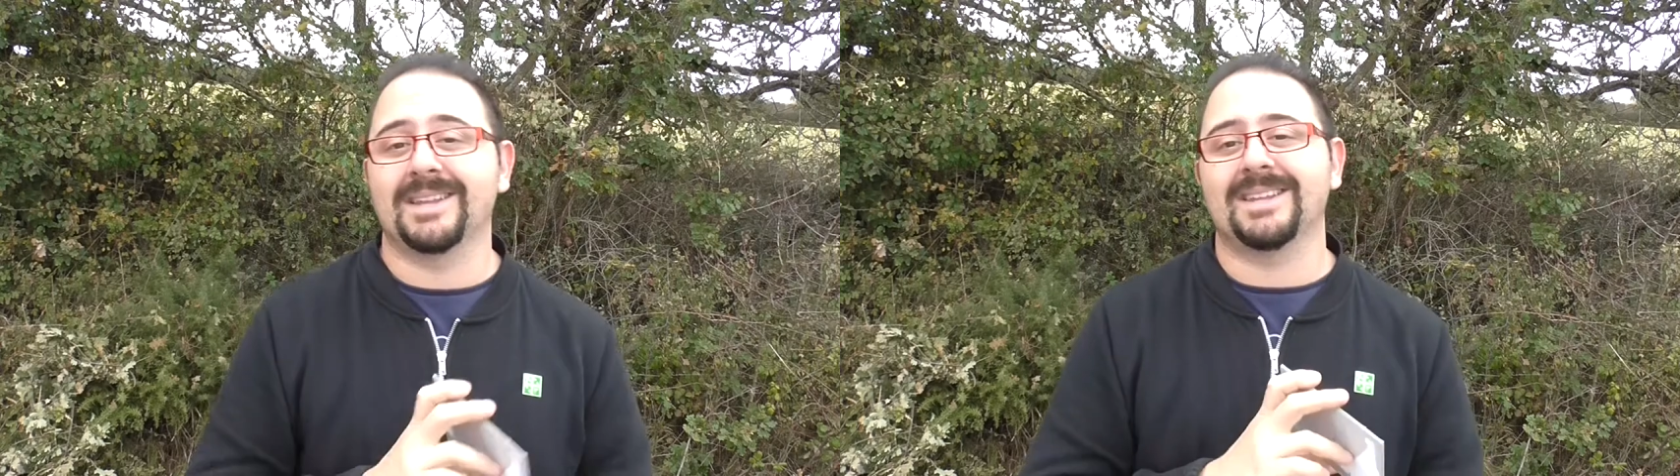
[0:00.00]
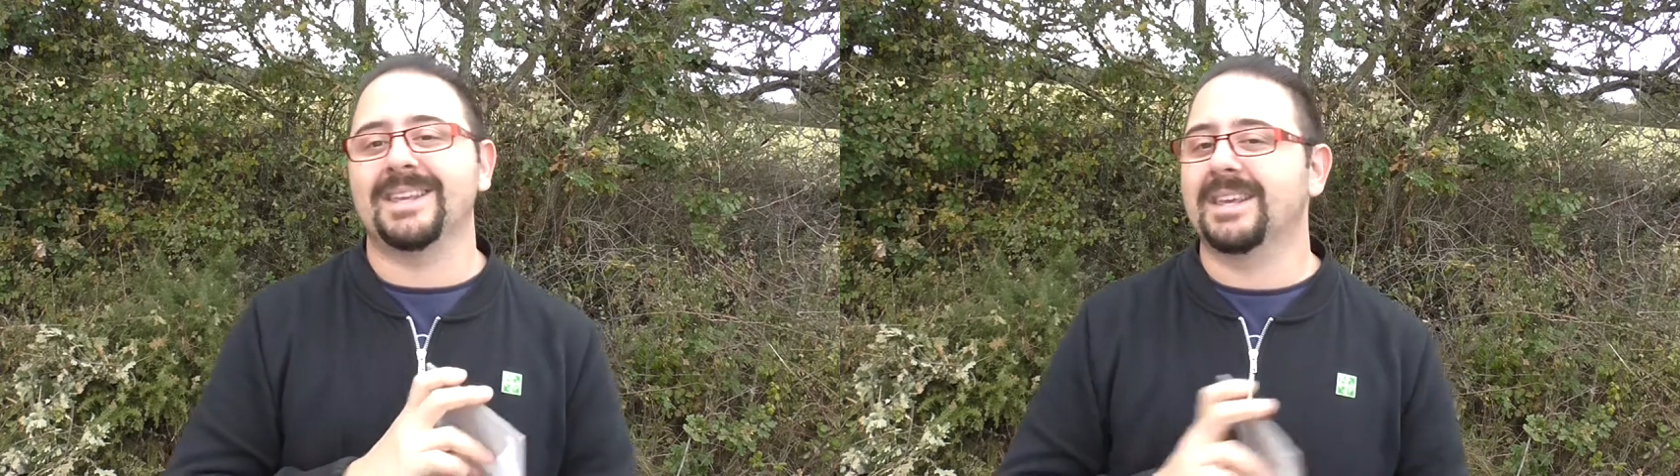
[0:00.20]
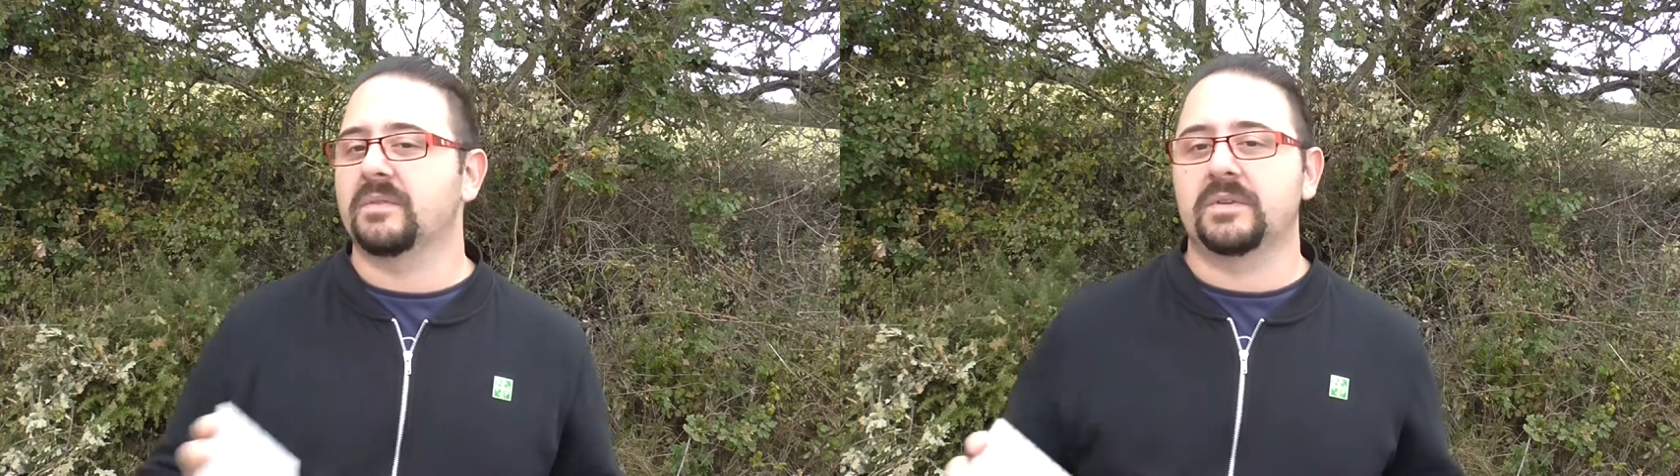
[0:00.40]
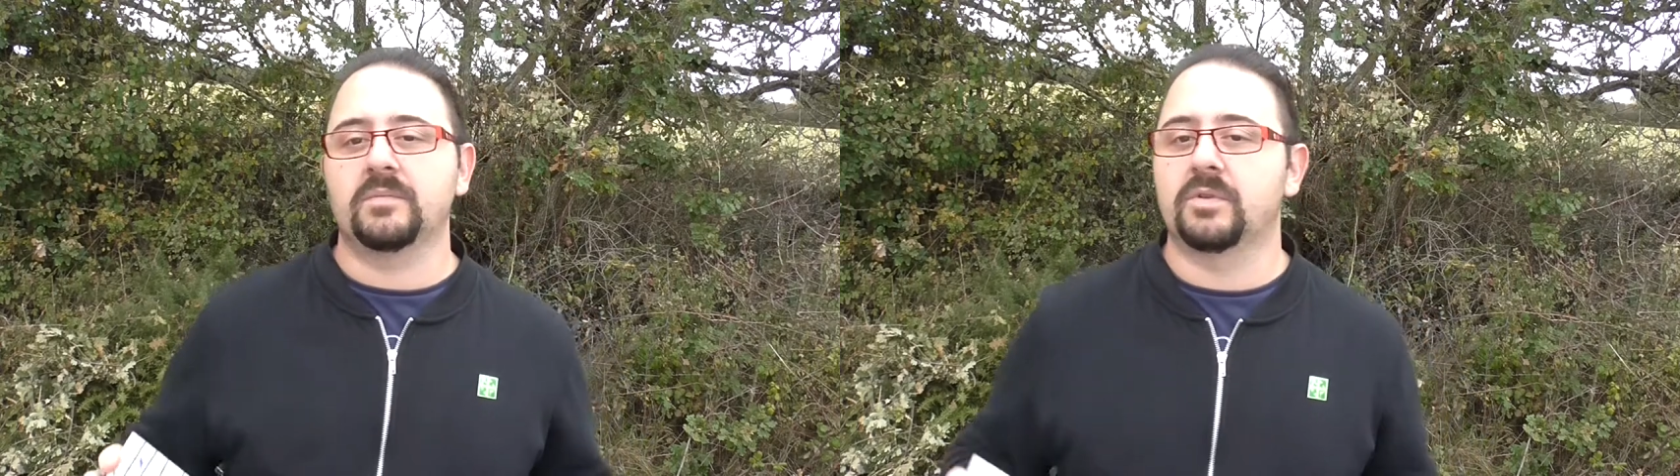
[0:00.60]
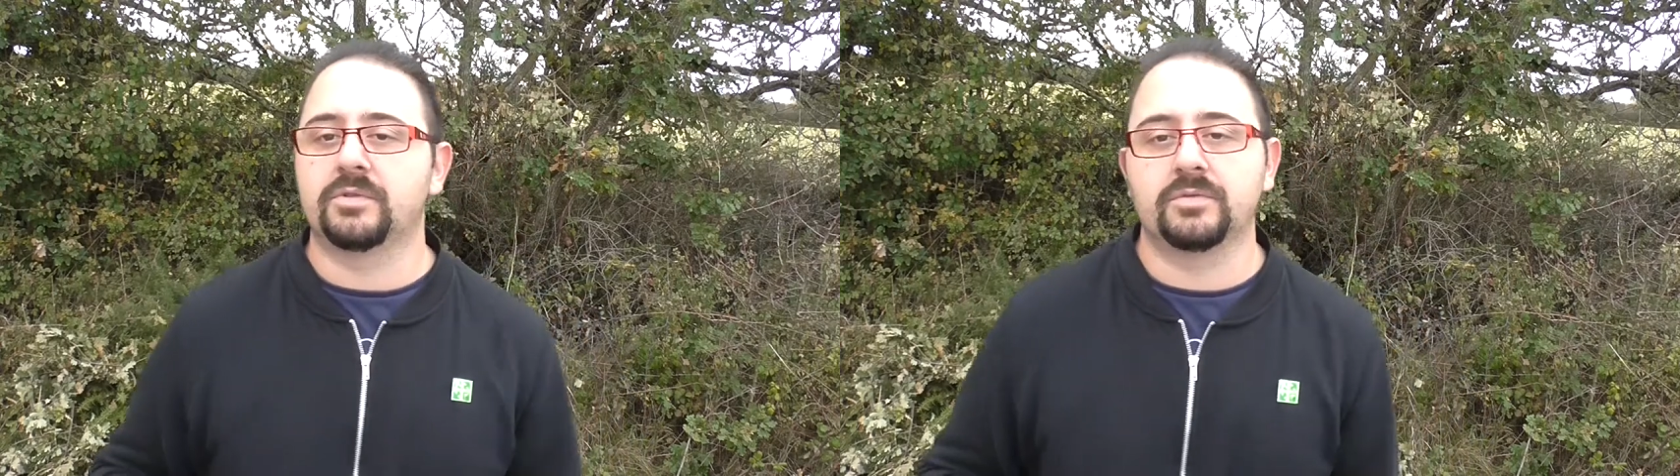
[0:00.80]
qui était gavé de
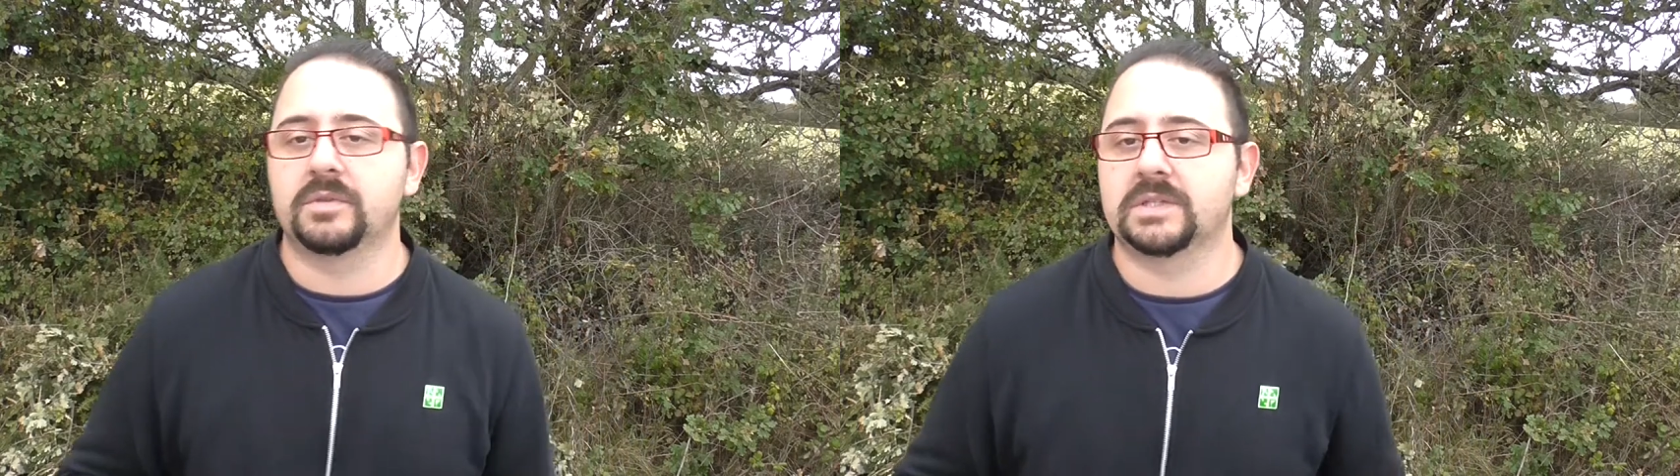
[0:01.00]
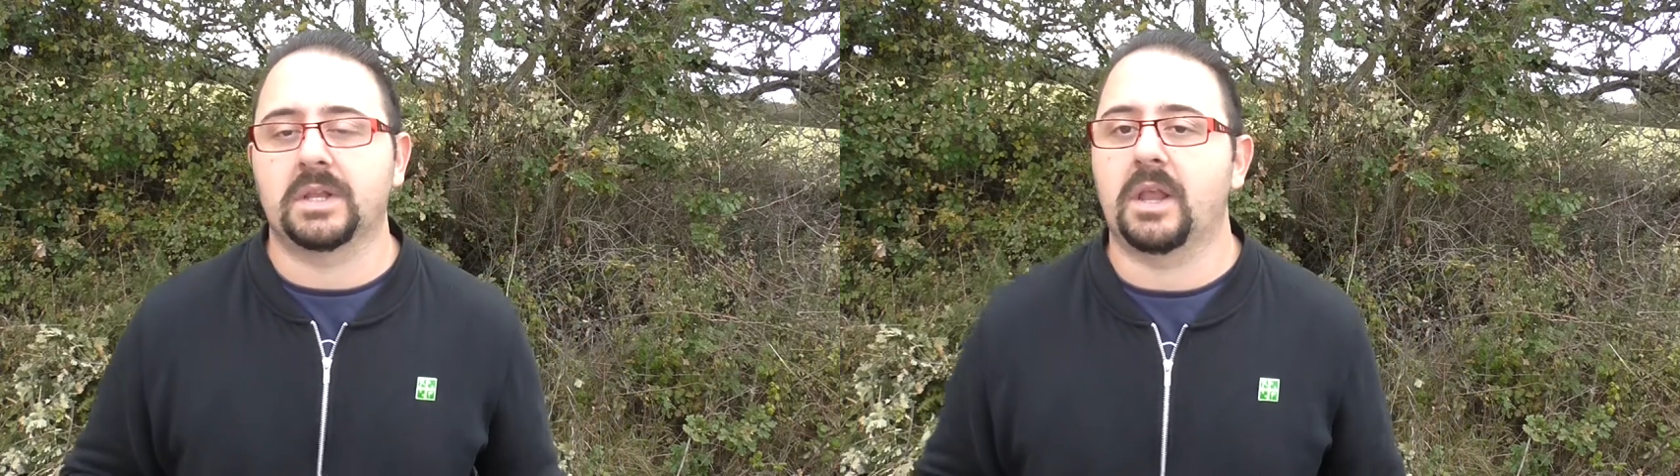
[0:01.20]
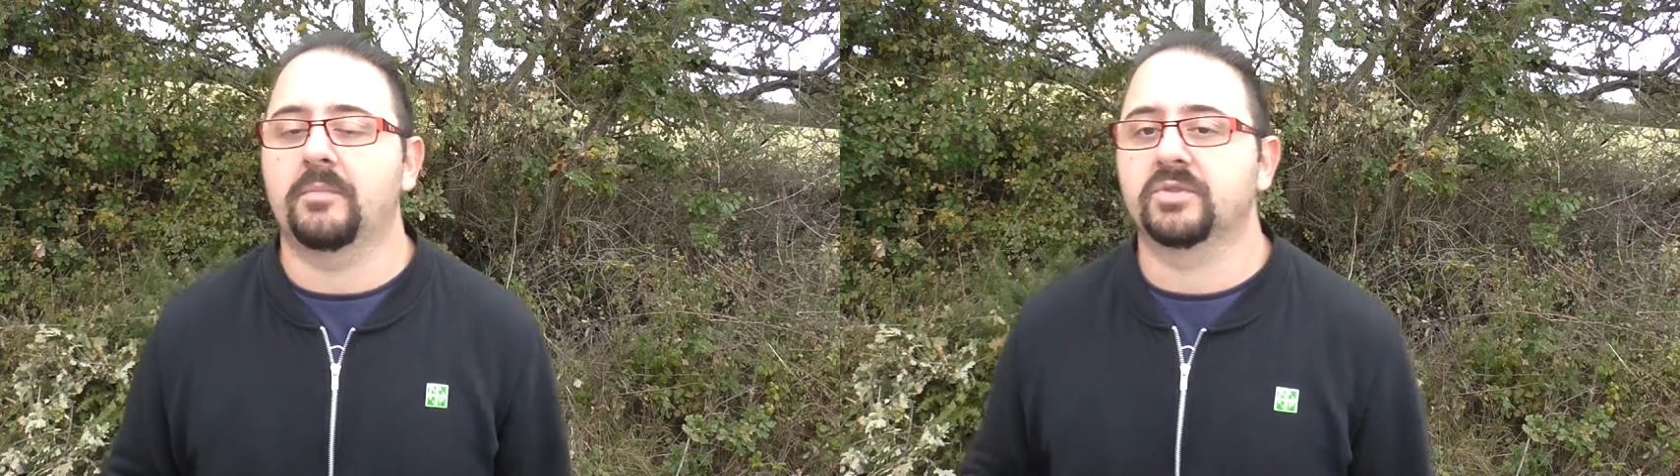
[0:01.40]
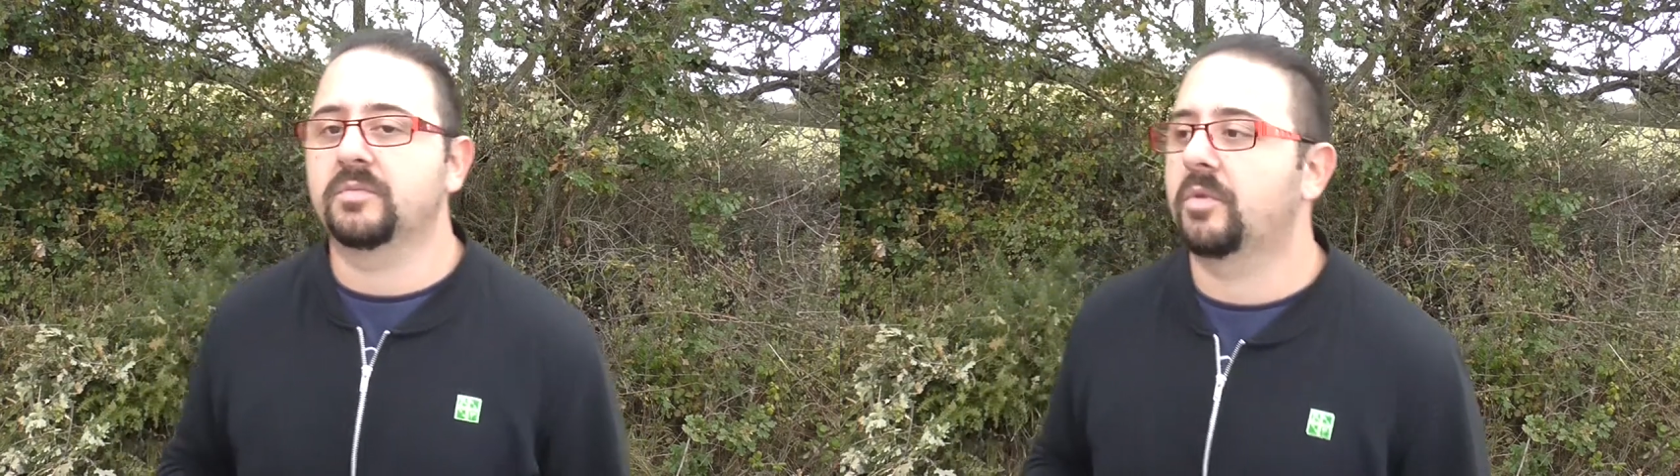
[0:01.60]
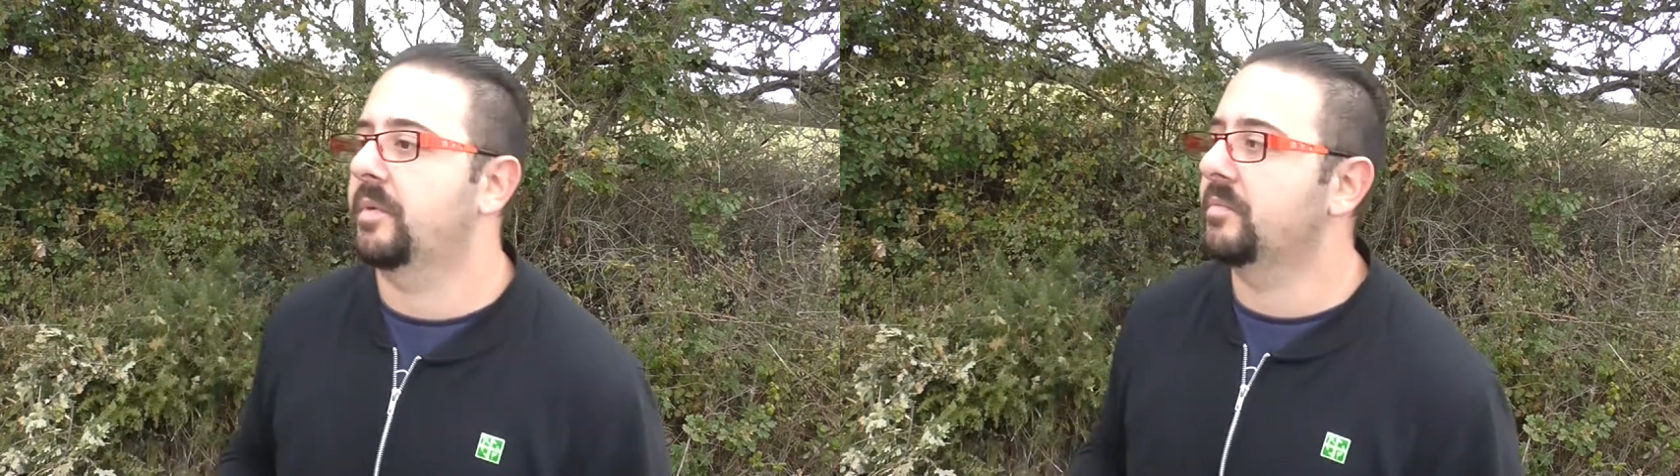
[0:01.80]
moldus et c'était
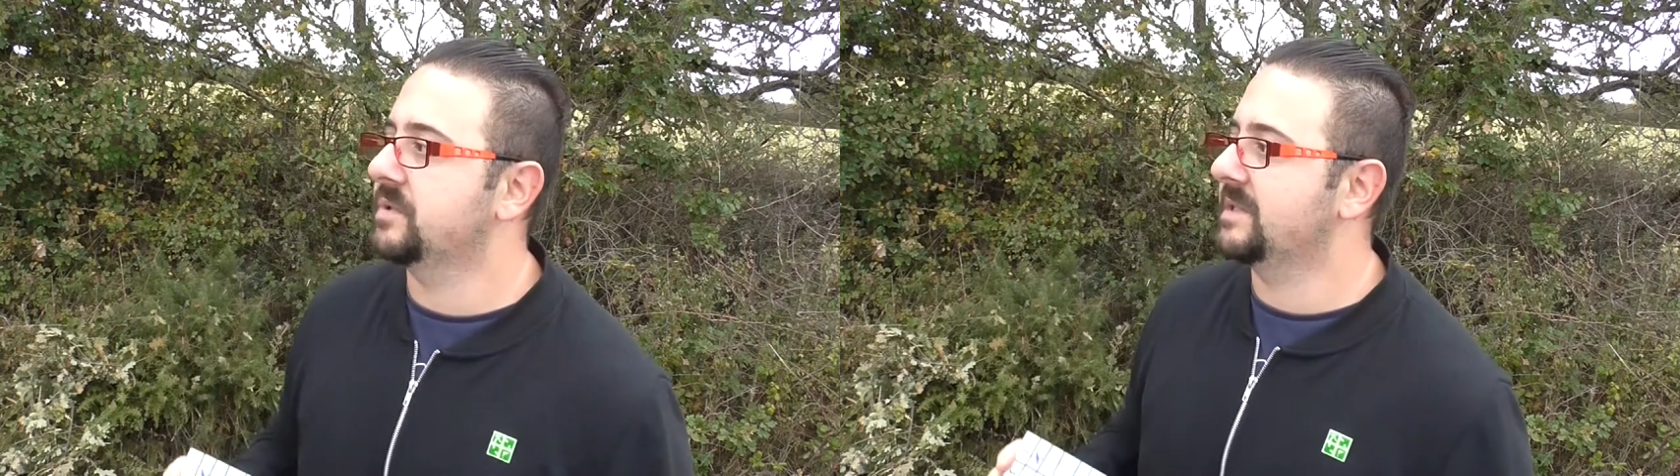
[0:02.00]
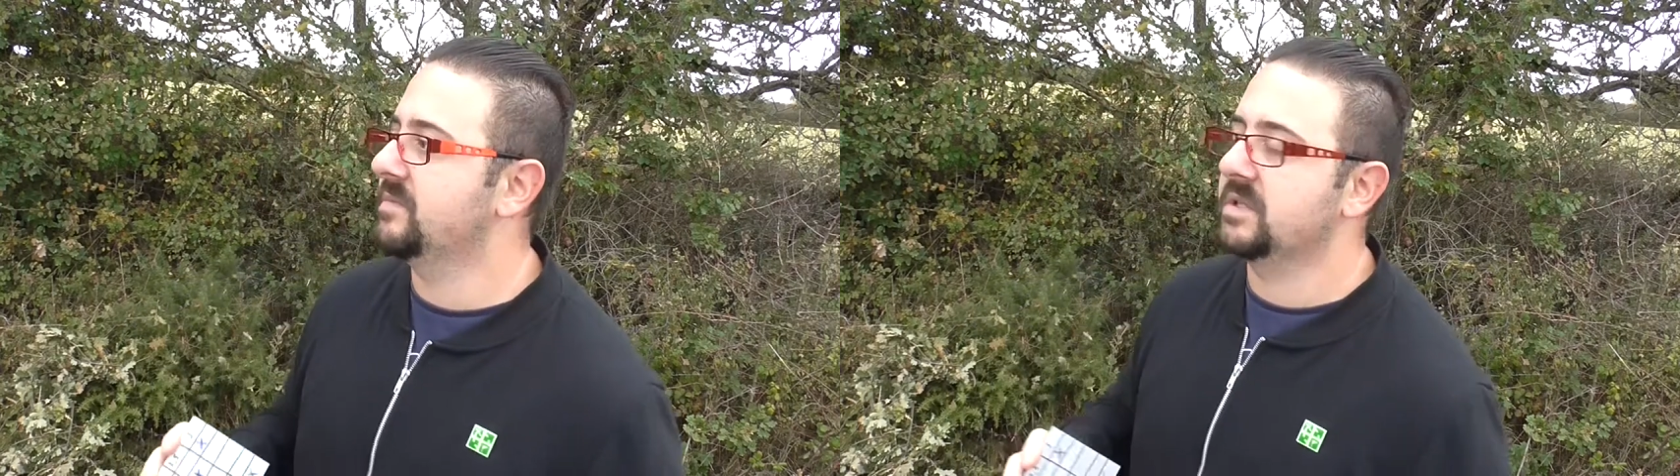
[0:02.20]
absolument pas possible,